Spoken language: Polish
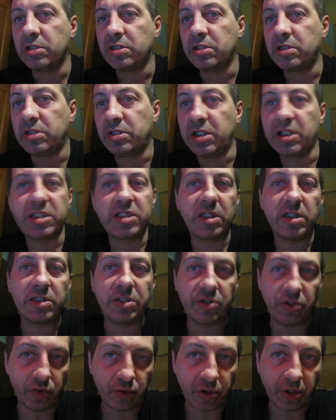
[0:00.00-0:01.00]

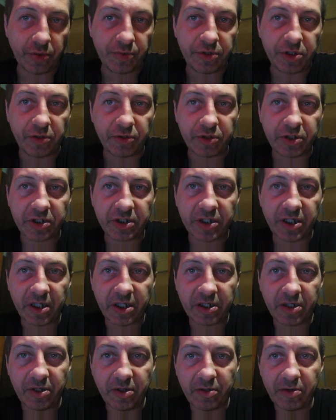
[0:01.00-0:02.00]
Niestety nie udało mi się
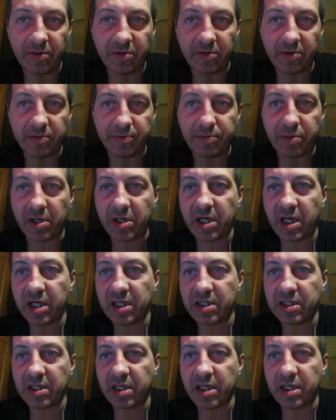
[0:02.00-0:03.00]
wszystkiego
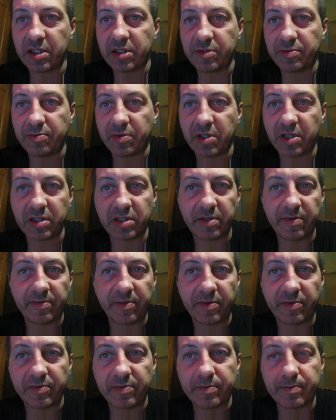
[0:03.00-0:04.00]
pokazać. Pokazałem
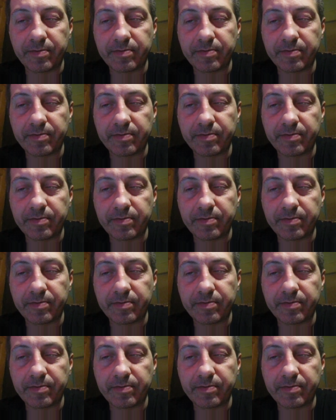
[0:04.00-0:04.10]
Wam